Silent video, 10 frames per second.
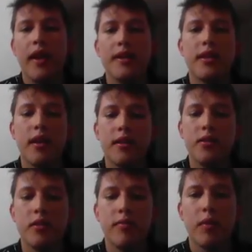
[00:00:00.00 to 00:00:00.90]
En esta
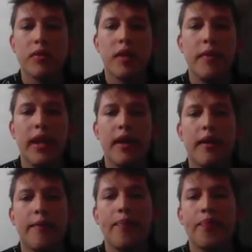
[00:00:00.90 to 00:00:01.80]
ocasión vamos a
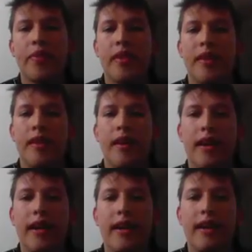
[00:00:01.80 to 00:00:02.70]
mirar
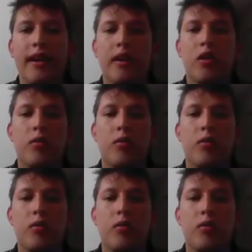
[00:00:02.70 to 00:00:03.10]
eh,